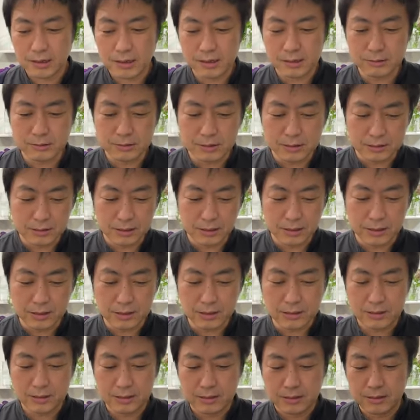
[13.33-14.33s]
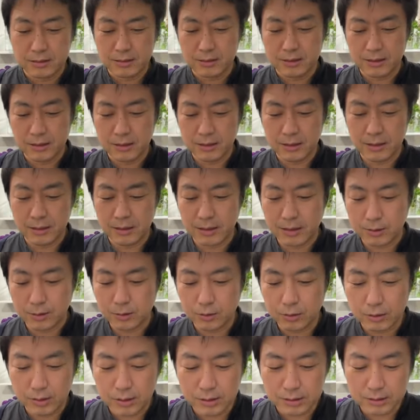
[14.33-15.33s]
アイロニーで、
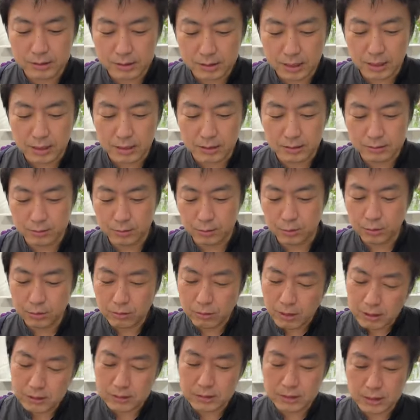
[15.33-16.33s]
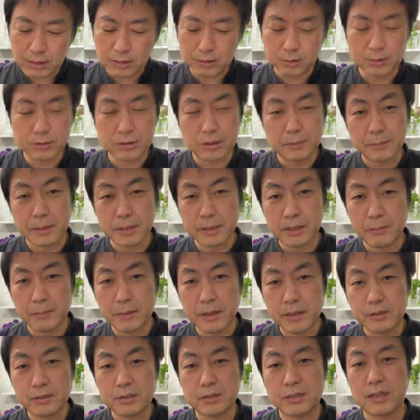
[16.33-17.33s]
えー、考案した、考案したというか、まあ、名
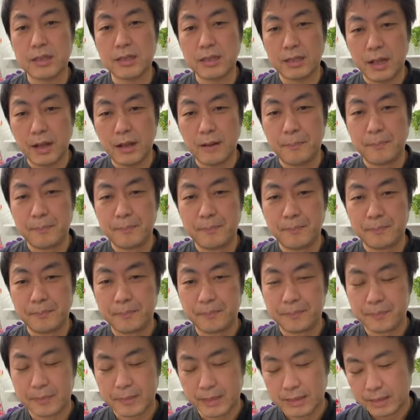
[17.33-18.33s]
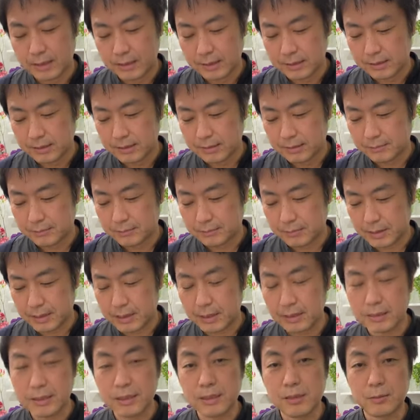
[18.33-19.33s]
前付けた、まあ、
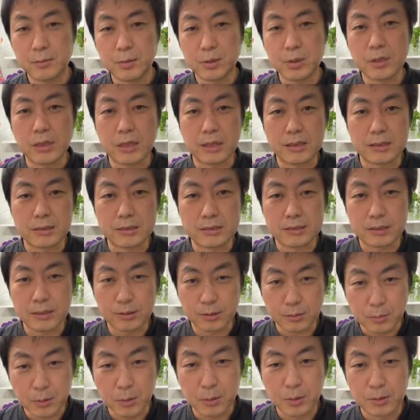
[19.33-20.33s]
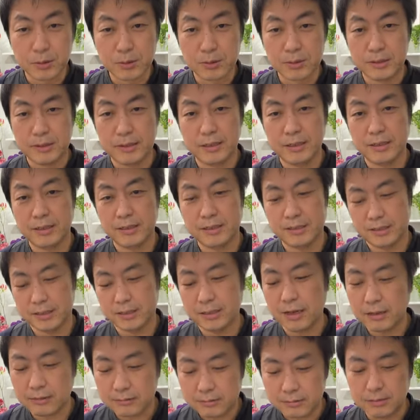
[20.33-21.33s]
簡単なものなんですけども、えー、
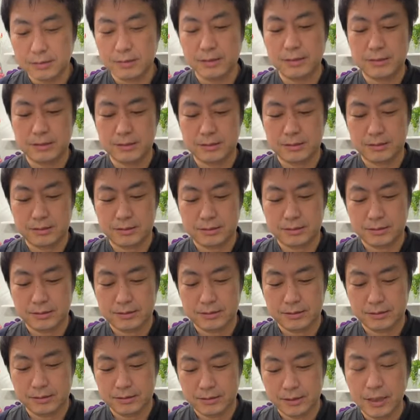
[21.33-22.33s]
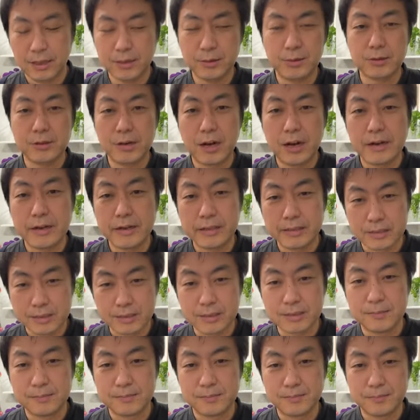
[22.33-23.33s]
四角い
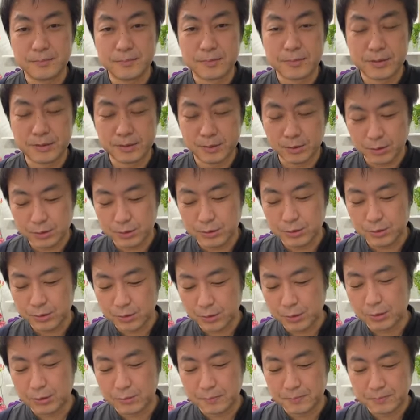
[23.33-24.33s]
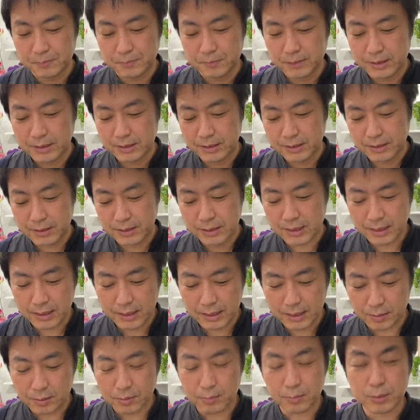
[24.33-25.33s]
キャンドルアレンジというのを、
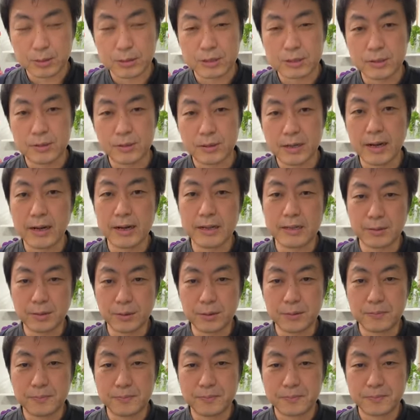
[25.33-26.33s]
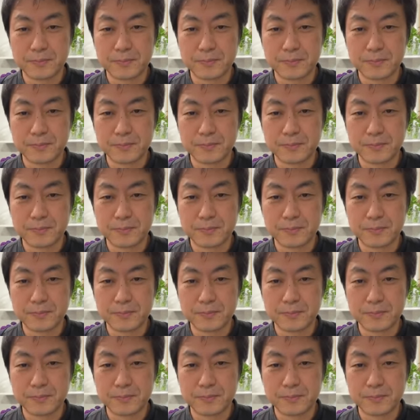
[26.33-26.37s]
えー、コンポジションカレーと